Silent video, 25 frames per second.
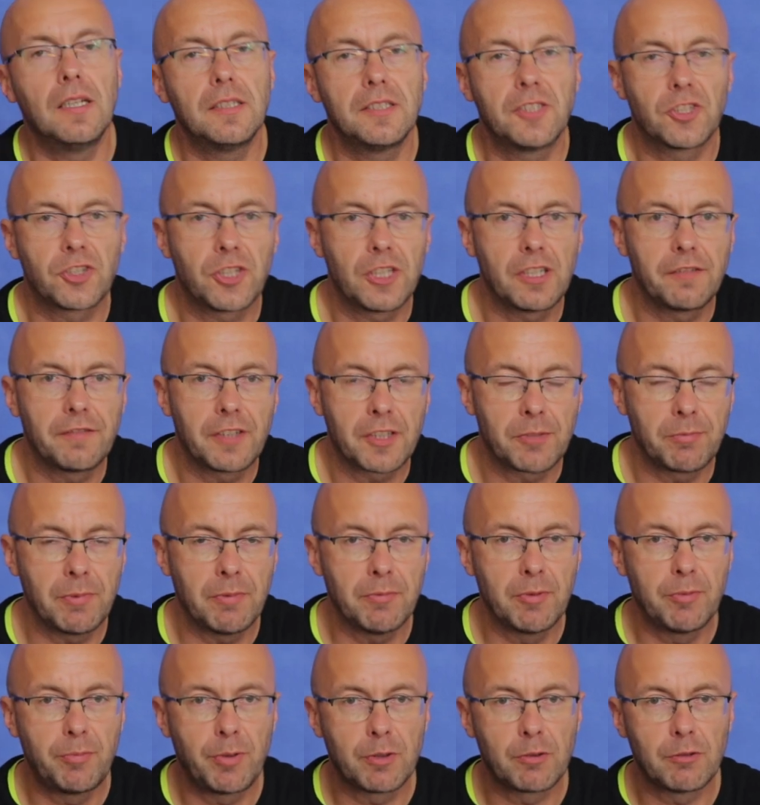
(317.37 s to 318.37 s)
Jeżeli
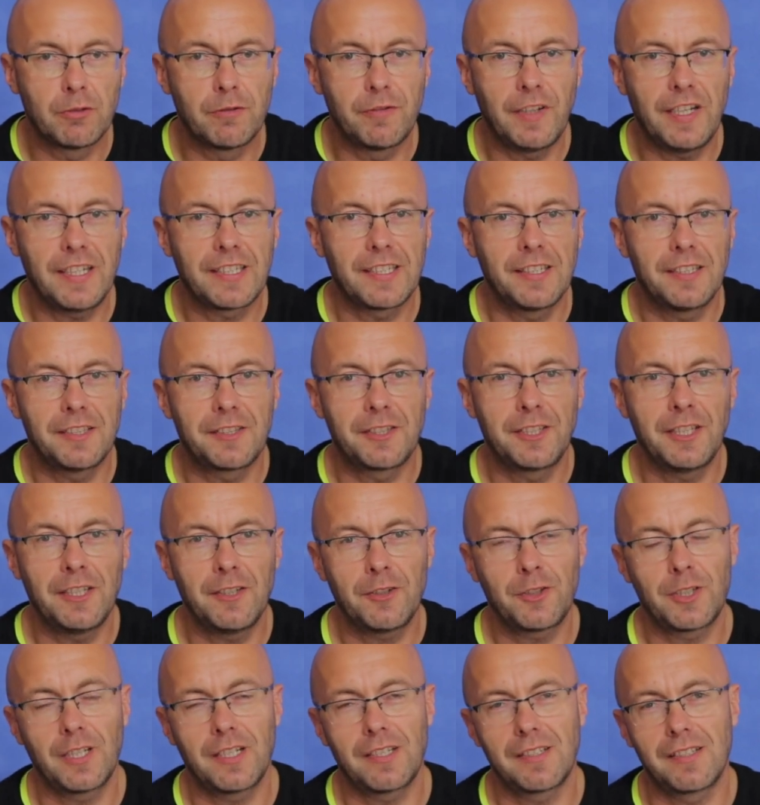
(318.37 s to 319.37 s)
weźmiemy pod uwagę
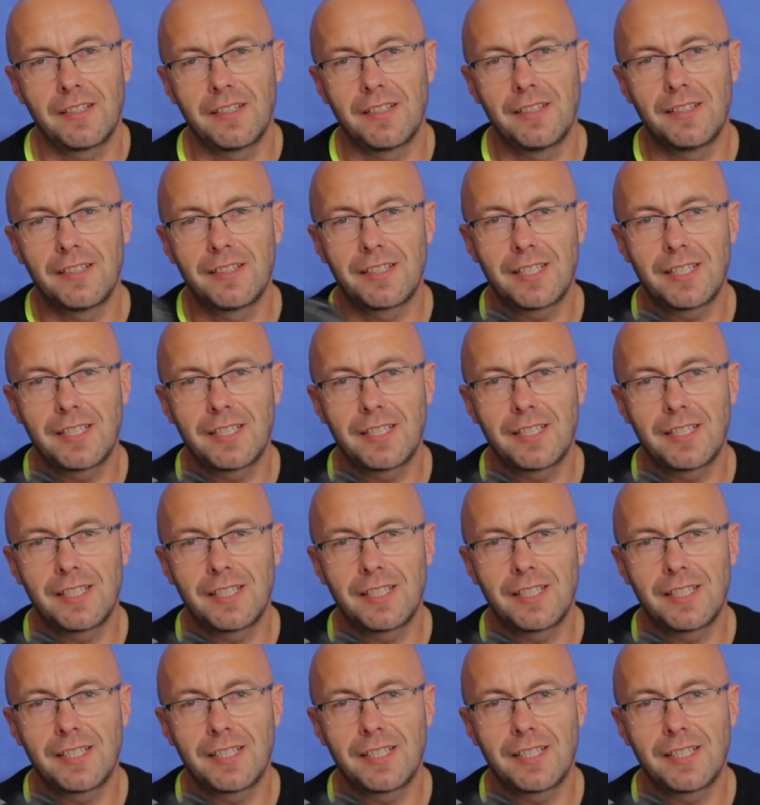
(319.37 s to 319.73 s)
ciężar e,